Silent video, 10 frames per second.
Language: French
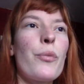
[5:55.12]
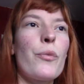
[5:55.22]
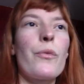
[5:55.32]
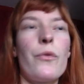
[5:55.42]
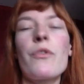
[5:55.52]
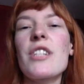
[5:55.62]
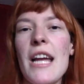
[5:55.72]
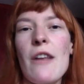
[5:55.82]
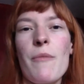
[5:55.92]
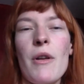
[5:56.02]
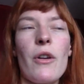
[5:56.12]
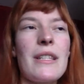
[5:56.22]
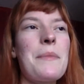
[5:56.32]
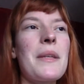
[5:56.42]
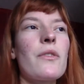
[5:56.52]
donc j'ai allumé
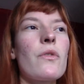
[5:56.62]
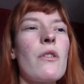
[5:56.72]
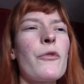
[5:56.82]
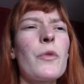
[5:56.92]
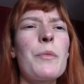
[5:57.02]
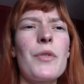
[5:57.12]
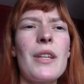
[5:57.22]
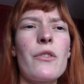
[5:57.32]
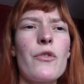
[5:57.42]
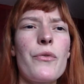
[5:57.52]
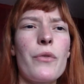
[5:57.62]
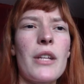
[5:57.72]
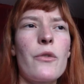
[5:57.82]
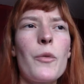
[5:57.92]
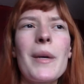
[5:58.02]
l'ordi bien sûr. Ensuite peut-être que je
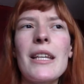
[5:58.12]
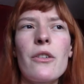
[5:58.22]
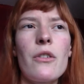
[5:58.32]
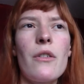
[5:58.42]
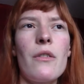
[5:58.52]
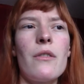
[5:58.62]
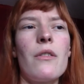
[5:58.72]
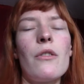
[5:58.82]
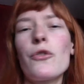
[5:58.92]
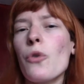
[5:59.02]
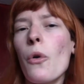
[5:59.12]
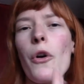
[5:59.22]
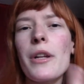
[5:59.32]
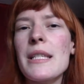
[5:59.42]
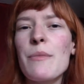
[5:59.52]
ferai deux bricoles euh, sur
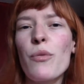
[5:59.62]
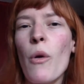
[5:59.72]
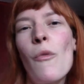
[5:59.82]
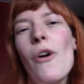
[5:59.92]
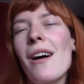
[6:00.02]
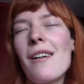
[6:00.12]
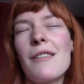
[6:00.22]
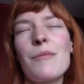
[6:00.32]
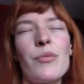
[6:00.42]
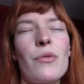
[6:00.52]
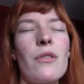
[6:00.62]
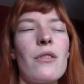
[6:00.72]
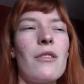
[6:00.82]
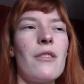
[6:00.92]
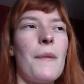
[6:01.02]
l'ordi pour moi, hein,
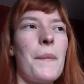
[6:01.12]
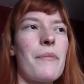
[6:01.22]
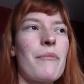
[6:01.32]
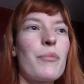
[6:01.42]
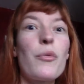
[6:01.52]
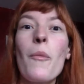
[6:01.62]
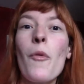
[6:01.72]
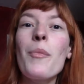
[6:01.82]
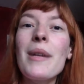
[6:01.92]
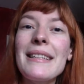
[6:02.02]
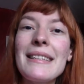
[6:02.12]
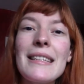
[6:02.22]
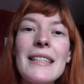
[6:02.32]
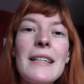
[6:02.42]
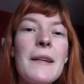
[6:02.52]
euh, pour, mon plaisir,